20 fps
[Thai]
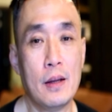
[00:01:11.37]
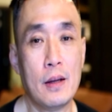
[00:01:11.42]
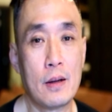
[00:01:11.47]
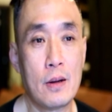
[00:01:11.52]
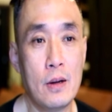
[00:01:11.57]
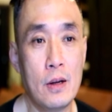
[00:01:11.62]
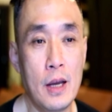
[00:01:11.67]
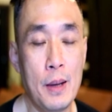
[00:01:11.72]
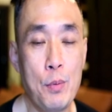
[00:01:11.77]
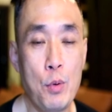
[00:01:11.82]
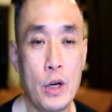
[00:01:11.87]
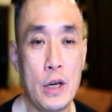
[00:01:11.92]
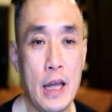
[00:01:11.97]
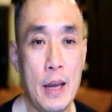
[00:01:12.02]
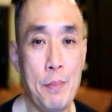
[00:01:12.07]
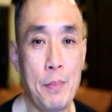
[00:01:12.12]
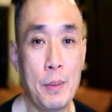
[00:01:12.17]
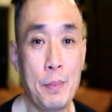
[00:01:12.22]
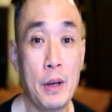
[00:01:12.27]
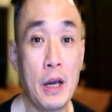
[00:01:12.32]
ก็ไอ้พวกเนี้ย
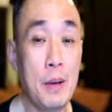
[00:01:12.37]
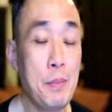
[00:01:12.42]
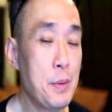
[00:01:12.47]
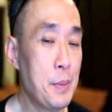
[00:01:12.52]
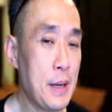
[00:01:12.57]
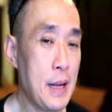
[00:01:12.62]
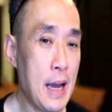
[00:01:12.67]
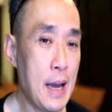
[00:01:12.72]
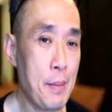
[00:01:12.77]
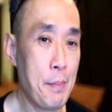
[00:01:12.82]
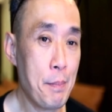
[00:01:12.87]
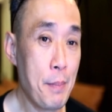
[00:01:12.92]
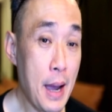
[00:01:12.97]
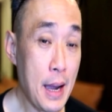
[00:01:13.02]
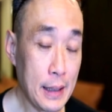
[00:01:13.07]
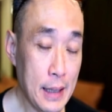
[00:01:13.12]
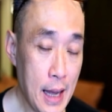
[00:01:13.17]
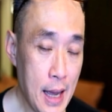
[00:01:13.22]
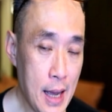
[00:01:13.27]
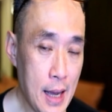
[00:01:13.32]
มันไม่ค่อยมีปัญหามาก
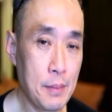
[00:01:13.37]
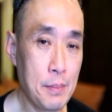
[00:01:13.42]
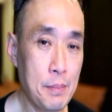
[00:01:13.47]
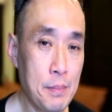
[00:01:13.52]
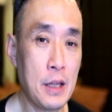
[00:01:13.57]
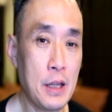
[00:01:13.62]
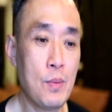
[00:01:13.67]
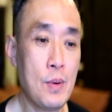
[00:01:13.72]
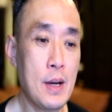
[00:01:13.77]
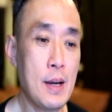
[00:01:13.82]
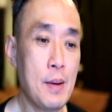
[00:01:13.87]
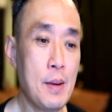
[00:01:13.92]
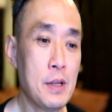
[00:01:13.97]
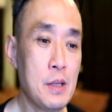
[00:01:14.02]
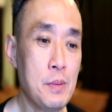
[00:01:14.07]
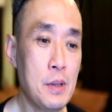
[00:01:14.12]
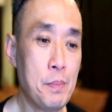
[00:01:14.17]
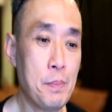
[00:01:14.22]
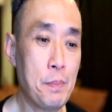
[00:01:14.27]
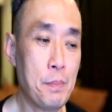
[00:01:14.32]
นักเพียงแต่ว่ามันจะ
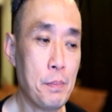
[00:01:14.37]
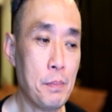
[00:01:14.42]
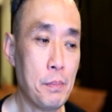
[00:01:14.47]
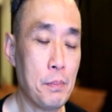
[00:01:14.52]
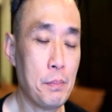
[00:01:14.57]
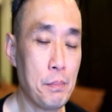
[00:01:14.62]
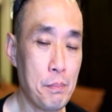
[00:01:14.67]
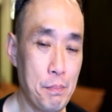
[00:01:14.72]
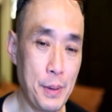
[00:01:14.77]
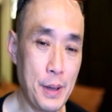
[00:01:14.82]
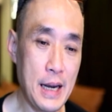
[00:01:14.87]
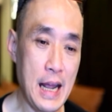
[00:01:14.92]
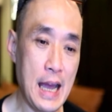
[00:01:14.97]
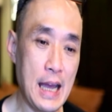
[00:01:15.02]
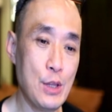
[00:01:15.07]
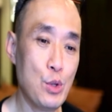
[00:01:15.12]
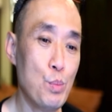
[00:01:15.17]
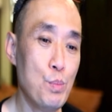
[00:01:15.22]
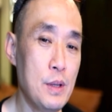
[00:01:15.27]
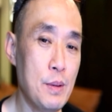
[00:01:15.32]
มีปัญหา
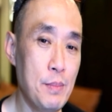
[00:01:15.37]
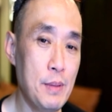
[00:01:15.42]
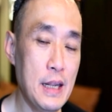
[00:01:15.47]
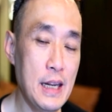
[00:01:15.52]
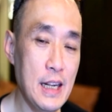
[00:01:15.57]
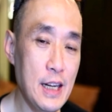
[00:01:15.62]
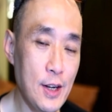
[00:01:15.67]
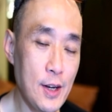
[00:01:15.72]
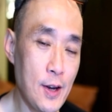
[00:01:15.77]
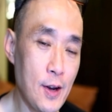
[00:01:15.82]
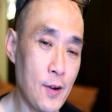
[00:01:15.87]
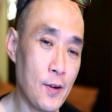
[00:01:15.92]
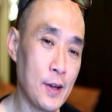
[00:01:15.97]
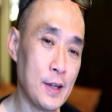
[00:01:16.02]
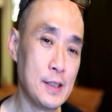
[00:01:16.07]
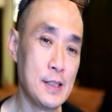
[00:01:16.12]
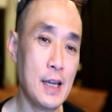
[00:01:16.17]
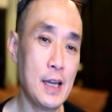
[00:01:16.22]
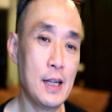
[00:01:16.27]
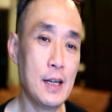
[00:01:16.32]
หยุมหยิมนิดๆหน่อ
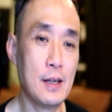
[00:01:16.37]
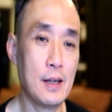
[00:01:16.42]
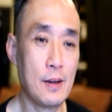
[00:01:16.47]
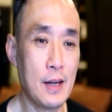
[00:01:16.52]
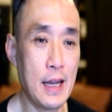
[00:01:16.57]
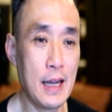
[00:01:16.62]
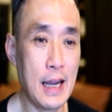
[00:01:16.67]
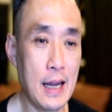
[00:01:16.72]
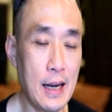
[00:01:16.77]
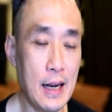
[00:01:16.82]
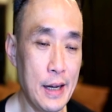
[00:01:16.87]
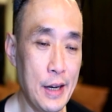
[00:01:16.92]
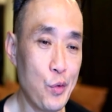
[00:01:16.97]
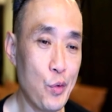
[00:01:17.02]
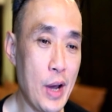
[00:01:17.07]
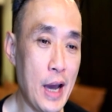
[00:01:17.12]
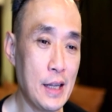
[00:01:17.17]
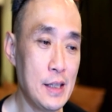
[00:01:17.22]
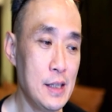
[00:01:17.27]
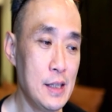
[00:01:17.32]
ยๆเช่นใน
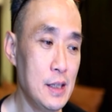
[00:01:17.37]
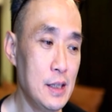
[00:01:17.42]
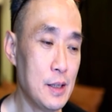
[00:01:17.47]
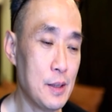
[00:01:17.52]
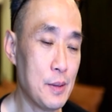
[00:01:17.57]
รายที่